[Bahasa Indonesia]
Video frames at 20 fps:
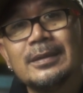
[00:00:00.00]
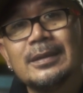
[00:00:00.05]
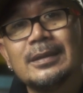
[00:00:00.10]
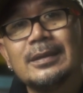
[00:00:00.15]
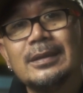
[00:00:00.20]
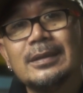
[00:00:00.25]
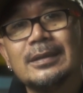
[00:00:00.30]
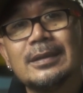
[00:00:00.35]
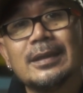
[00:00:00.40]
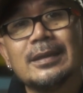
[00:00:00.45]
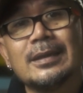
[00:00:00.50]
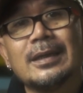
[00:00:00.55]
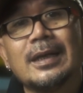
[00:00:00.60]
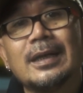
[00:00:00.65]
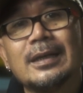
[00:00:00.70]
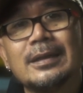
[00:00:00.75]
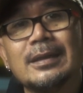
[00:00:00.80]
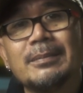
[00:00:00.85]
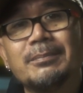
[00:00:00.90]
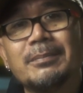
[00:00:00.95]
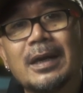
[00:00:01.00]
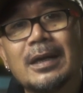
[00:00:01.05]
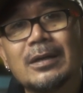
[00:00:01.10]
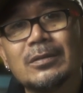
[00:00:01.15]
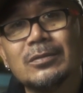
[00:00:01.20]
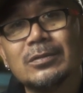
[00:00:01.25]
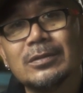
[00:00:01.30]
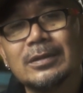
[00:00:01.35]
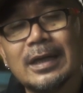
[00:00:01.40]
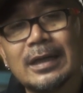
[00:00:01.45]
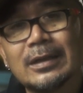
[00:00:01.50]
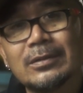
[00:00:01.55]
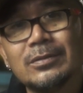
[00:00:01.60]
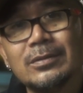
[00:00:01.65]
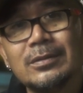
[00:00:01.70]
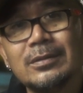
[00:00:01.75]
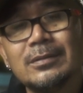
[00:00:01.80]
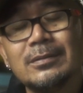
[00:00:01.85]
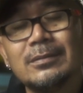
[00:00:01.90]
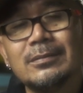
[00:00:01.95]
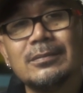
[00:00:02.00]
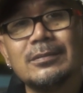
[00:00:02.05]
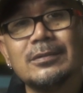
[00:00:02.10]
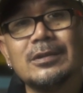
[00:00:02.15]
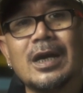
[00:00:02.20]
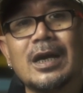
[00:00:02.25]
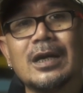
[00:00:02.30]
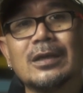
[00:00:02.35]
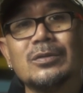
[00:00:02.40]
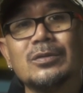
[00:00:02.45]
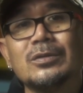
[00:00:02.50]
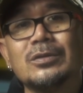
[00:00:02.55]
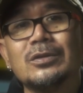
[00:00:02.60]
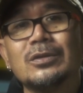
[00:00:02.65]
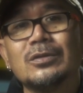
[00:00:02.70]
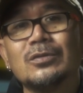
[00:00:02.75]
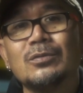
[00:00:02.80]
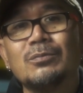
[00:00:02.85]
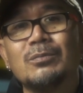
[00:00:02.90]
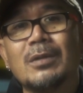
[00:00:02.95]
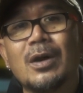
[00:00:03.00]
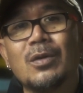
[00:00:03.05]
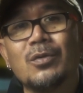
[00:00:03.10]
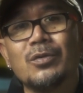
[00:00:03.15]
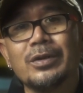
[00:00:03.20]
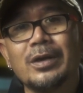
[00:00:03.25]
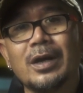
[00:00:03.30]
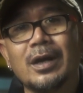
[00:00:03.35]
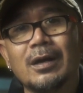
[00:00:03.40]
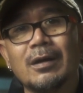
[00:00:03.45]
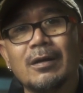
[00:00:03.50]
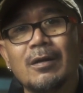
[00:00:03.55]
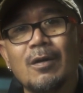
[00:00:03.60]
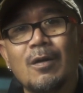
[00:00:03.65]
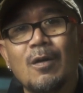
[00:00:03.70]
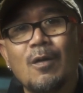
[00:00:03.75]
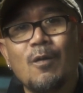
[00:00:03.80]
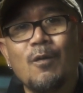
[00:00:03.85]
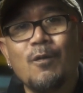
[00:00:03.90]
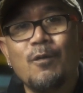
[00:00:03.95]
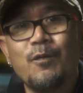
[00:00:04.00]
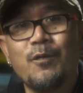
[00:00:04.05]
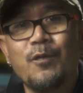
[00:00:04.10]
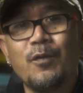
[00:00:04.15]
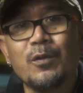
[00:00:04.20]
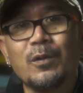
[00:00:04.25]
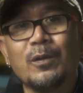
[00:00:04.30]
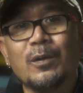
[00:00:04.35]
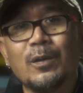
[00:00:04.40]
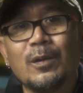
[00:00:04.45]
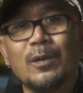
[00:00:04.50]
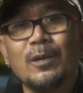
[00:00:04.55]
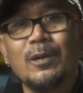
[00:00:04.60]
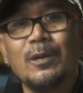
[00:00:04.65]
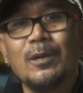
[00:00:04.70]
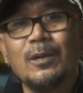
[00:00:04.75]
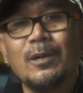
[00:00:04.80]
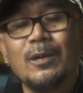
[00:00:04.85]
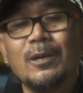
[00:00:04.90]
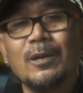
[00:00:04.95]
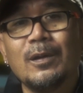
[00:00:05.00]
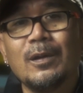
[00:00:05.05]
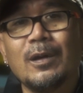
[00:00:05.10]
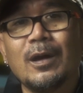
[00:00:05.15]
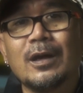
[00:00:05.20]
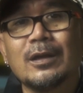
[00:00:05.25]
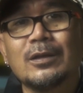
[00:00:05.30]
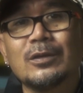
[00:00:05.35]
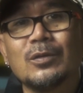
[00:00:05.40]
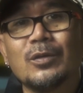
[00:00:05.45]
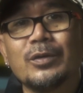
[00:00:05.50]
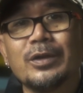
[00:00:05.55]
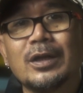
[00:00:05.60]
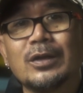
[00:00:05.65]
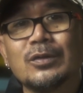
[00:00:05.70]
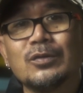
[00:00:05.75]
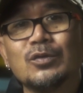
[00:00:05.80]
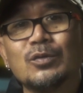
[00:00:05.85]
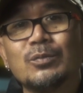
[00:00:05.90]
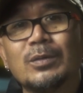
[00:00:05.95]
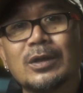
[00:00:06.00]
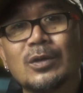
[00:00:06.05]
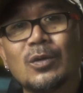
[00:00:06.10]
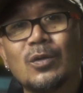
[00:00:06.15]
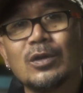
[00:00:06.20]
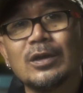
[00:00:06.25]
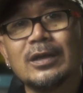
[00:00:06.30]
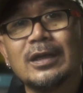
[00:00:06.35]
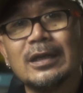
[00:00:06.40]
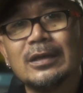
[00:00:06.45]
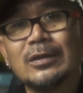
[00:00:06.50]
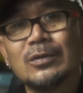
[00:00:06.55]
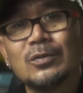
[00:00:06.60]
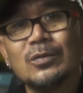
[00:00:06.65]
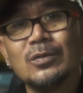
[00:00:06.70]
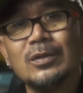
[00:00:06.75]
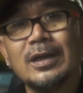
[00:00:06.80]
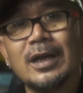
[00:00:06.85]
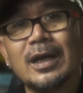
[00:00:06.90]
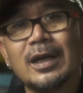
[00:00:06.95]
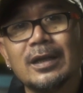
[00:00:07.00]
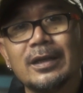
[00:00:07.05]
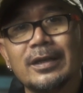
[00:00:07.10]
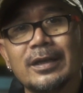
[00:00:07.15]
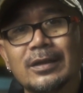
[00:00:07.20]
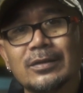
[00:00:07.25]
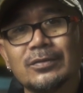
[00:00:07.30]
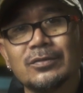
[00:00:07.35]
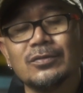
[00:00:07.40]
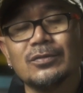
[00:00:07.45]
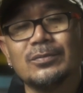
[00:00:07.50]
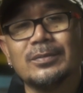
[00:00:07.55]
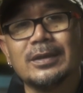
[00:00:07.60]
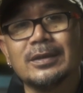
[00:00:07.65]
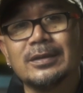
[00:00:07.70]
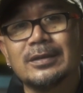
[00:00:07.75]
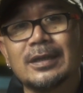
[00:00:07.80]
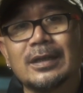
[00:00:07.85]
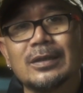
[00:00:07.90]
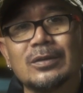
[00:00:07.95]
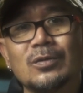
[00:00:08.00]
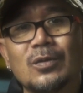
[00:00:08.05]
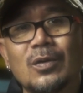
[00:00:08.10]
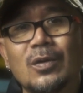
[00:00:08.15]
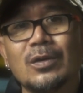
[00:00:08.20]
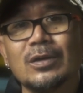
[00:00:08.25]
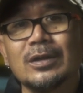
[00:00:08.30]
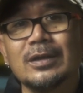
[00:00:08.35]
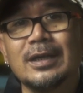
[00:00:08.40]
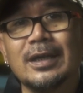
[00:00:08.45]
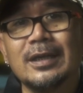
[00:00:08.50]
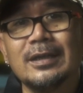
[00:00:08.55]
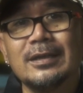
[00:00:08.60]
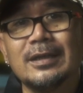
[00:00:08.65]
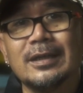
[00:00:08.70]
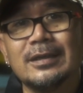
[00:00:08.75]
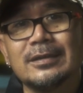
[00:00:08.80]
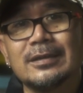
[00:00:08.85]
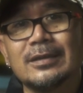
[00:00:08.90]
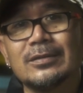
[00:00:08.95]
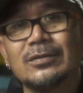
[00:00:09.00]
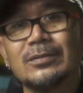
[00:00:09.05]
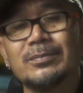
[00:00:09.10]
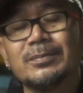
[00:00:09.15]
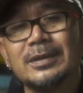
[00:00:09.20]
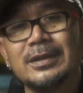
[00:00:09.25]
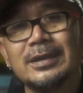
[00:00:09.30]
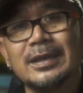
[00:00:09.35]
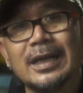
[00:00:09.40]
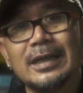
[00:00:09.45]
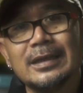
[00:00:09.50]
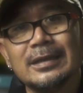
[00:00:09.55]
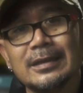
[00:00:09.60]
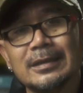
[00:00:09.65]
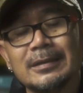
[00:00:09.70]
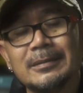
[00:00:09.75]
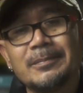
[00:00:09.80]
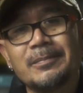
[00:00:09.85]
Di sana ada panggung dangdut, dangdutnya itu mau yang full atau yang cuman organ tunggal, yang cuman satu organ dan satu penyanyi.